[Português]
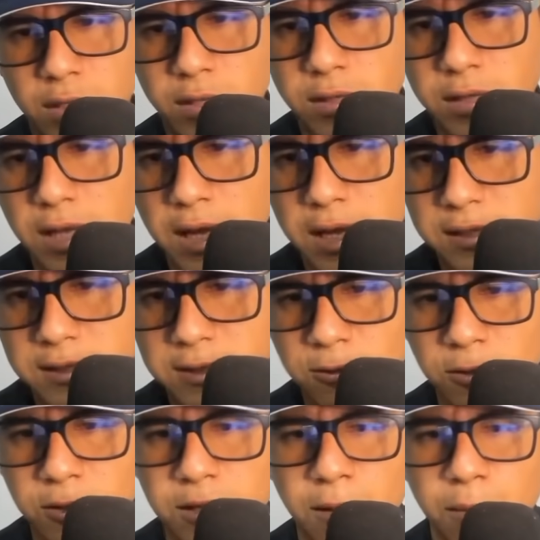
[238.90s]
na
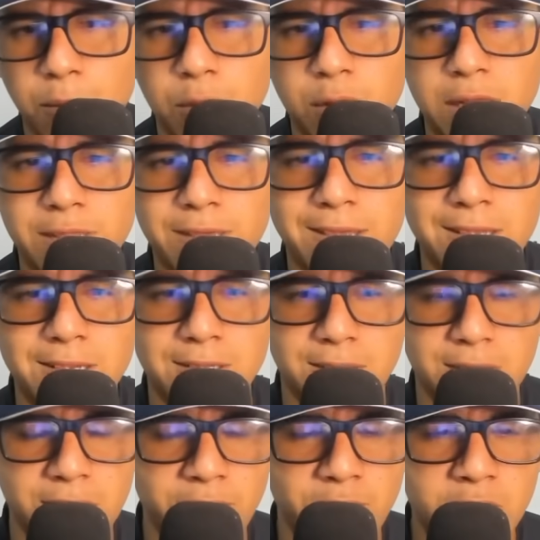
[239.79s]
segunda temporada que ele
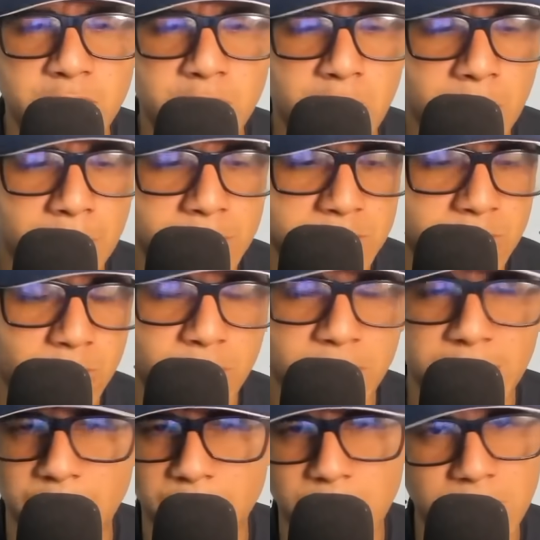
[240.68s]
teve ali com a camisa do
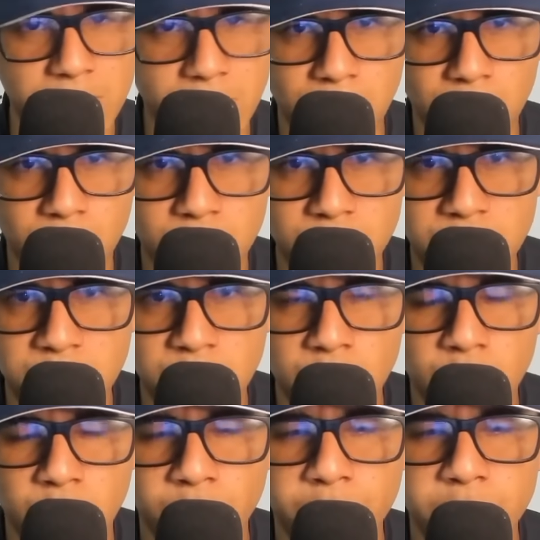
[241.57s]
Remo, ele não
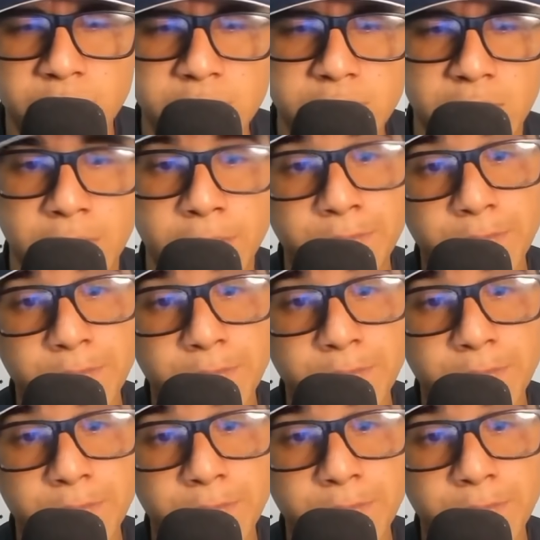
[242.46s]
conseguiu convencer.